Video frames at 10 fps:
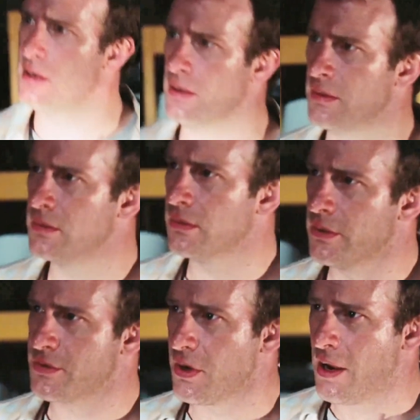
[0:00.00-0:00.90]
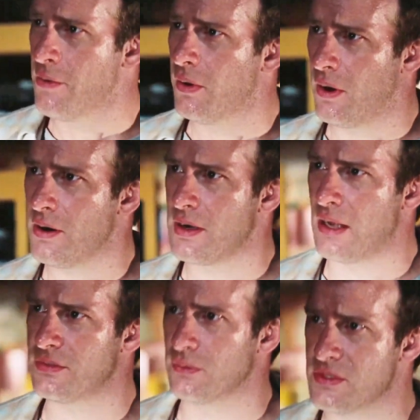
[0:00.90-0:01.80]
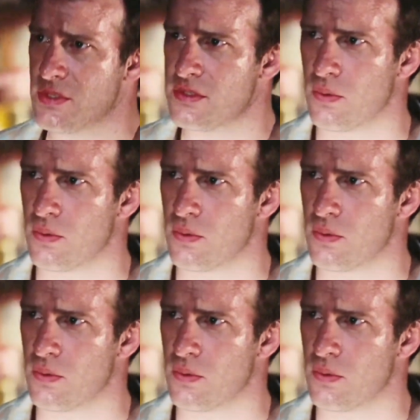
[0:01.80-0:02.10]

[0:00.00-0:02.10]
大卫还在继续劝说他们不要开门，